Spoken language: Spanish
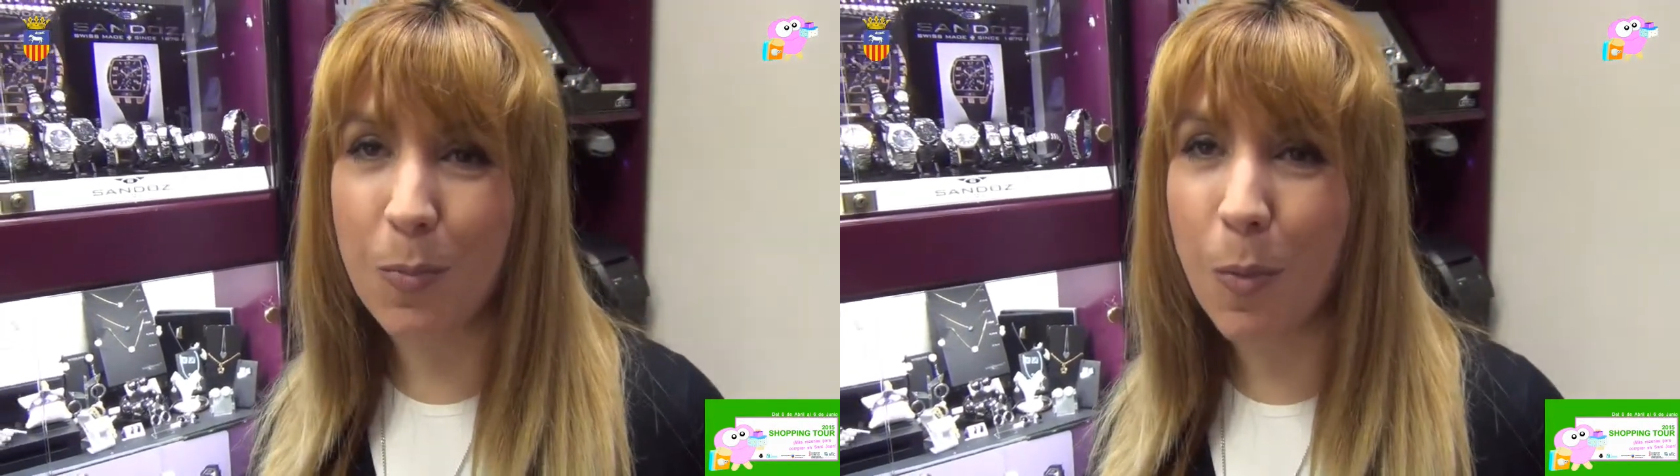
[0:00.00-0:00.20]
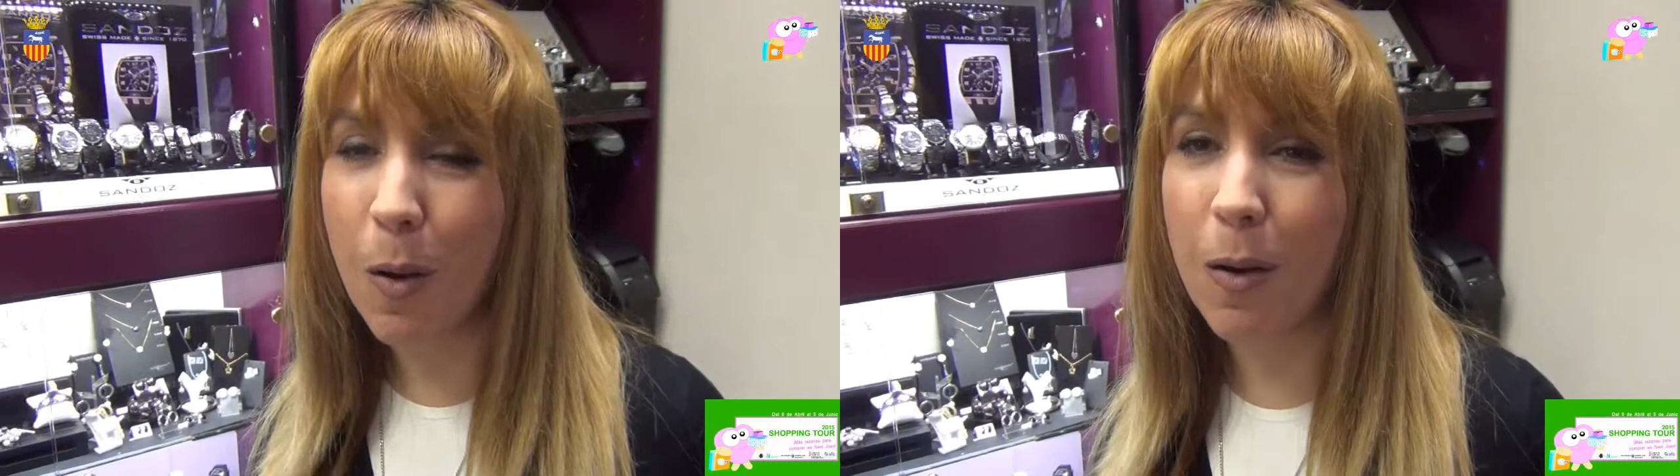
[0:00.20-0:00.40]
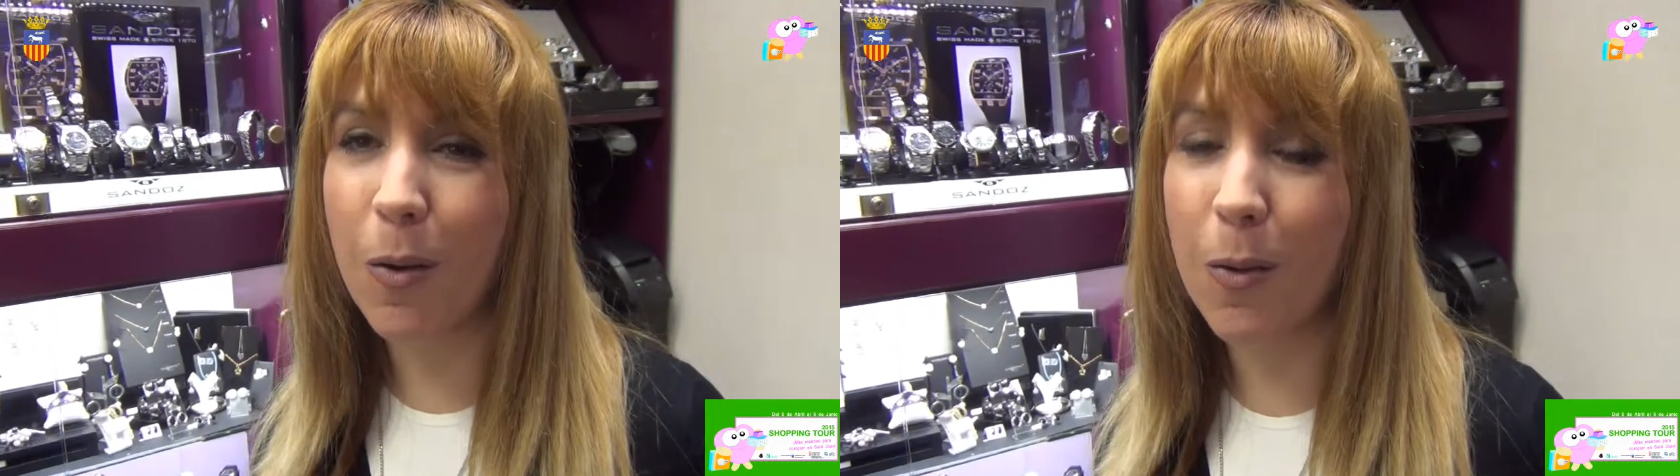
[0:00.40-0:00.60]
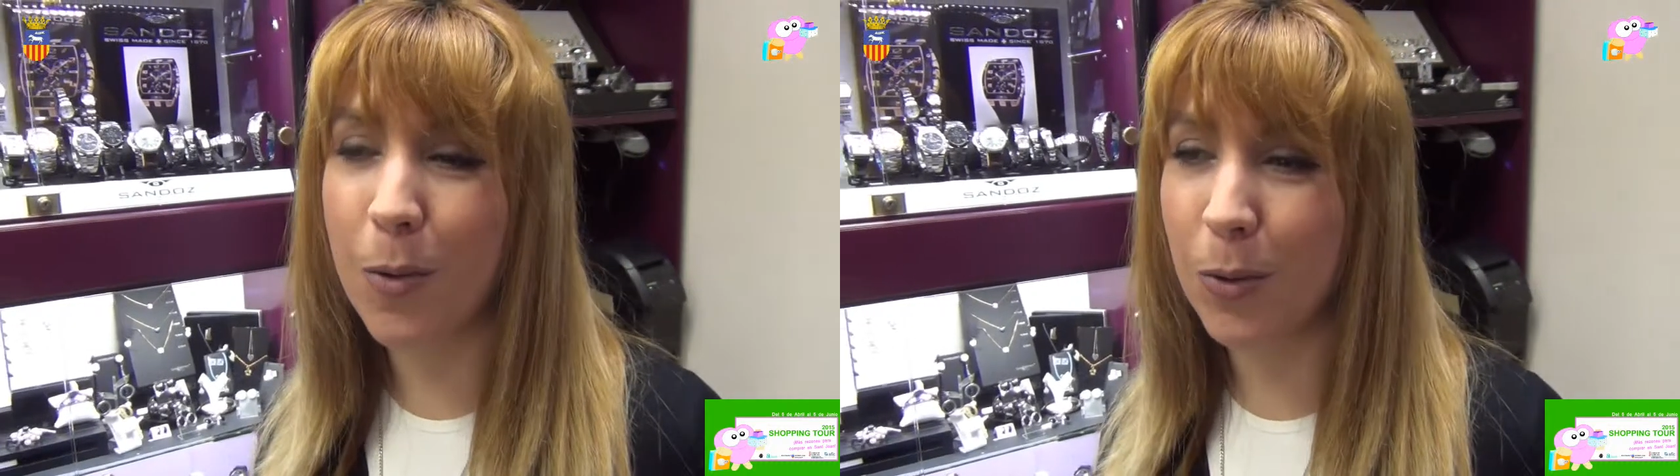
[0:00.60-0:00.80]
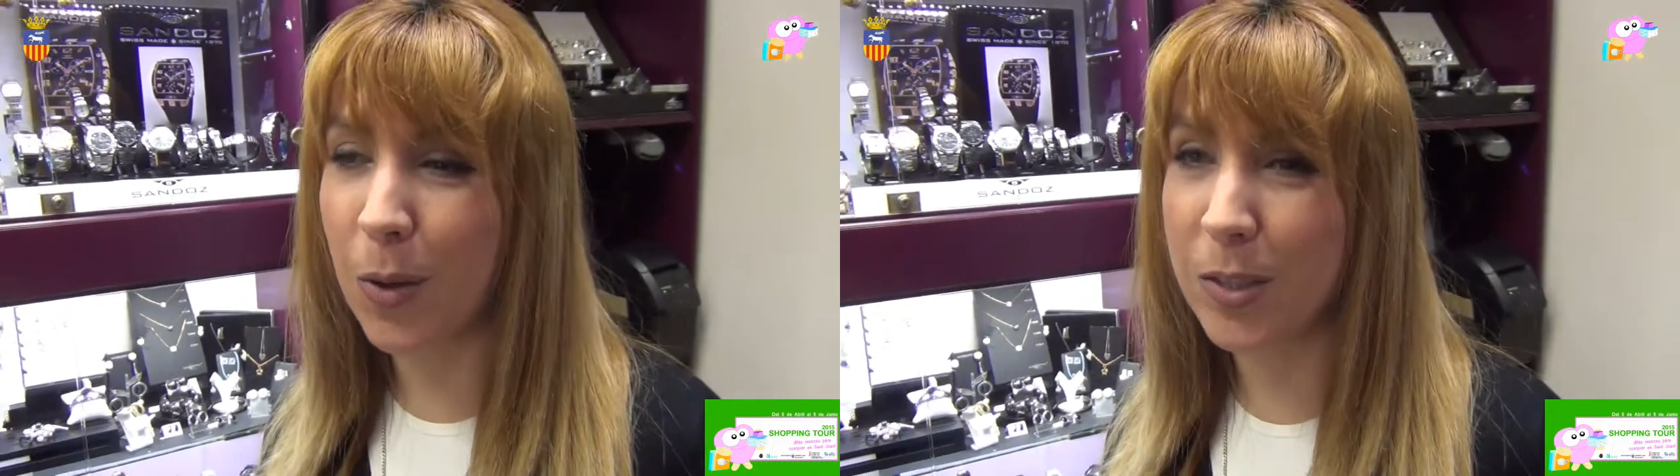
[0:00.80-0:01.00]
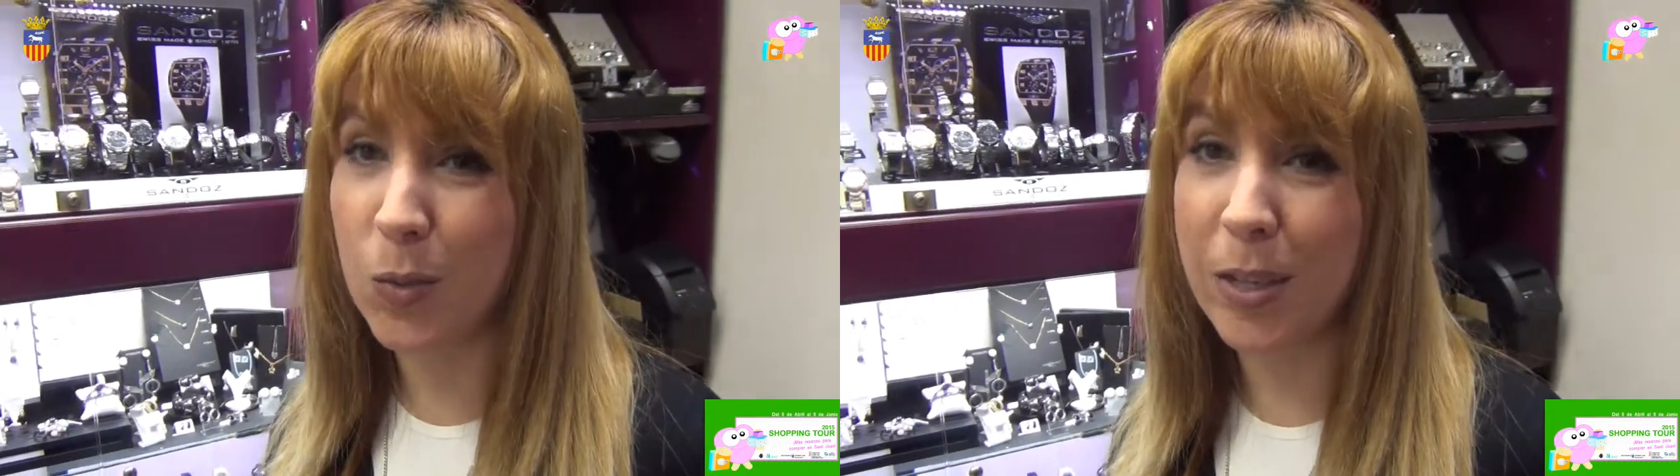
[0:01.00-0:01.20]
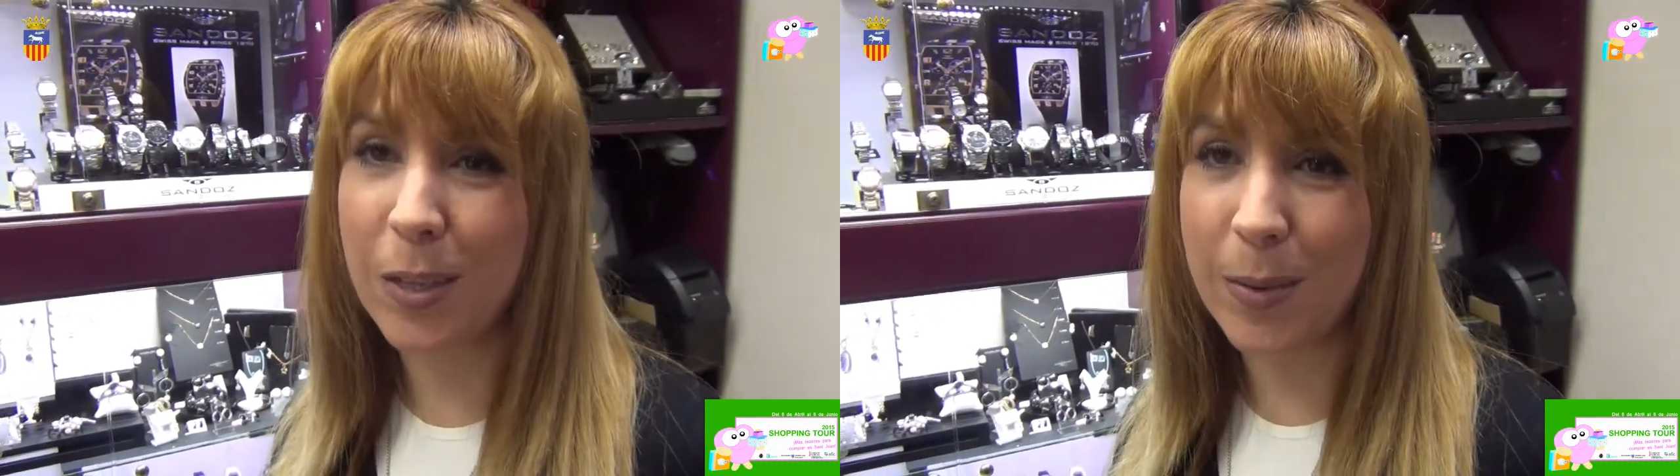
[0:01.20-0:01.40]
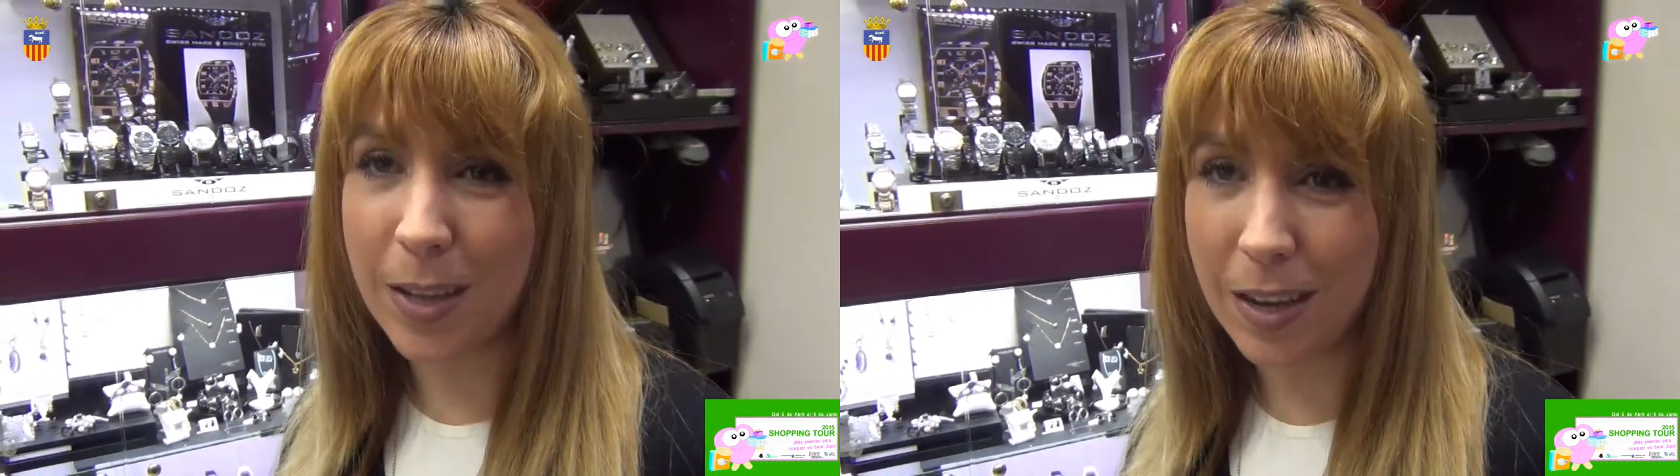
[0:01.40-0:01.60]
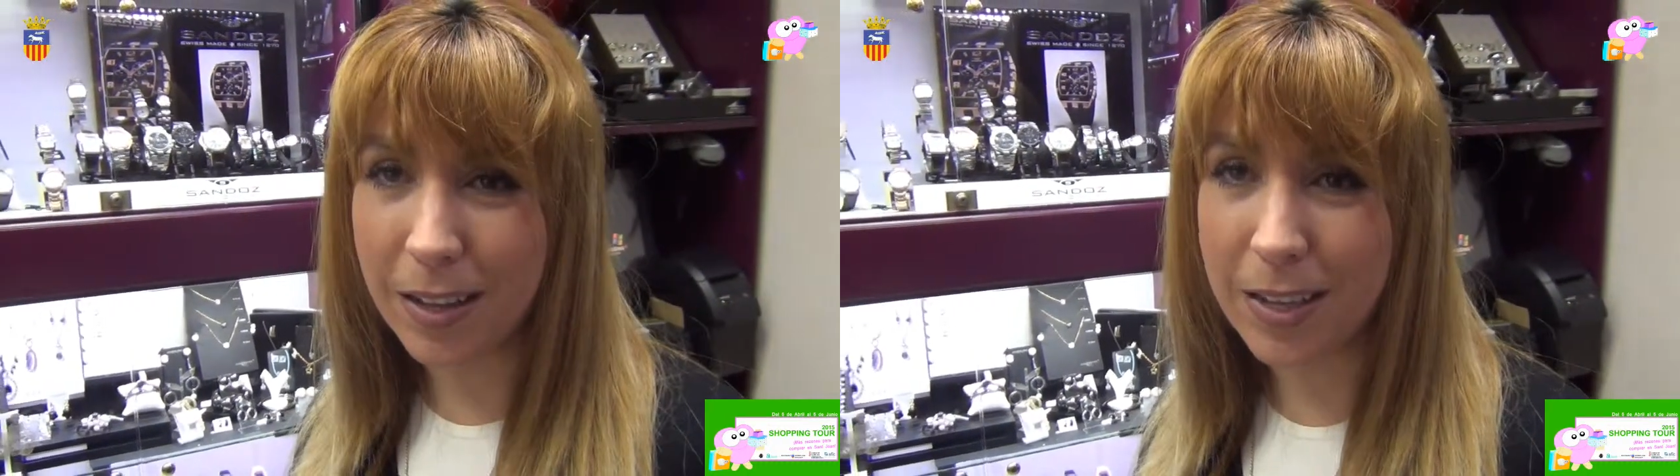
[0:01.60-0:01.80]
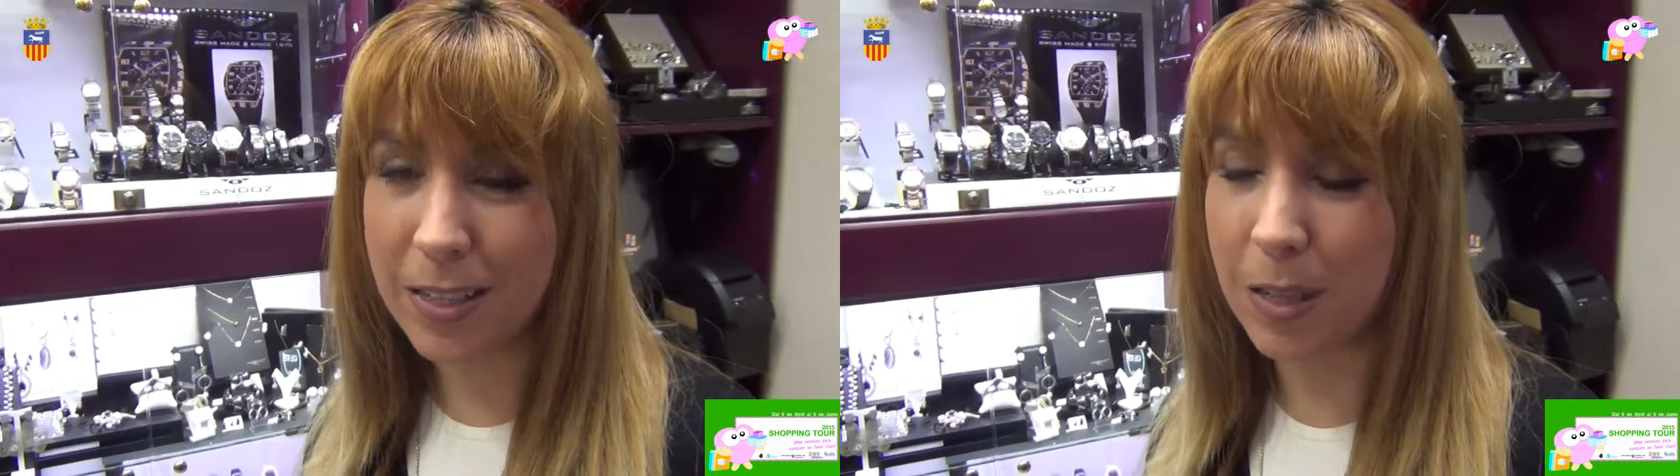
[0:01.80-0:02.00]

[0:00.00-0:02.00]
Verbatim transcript: pueblo por todas sus actividades,